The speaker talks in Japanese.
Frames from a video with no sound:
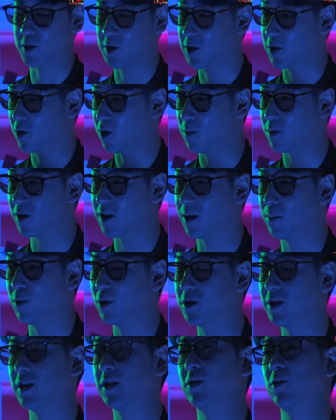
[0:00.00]
の事故物件
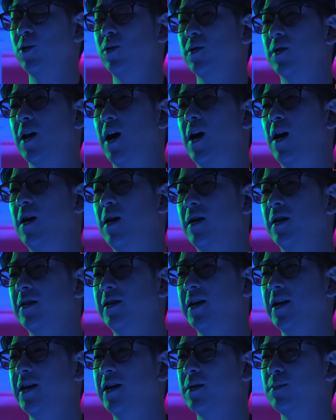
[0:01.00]
目的というか
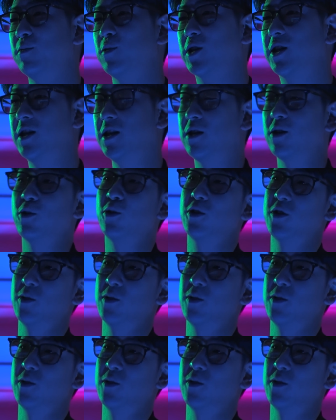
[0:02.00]
で、もう聞いてくる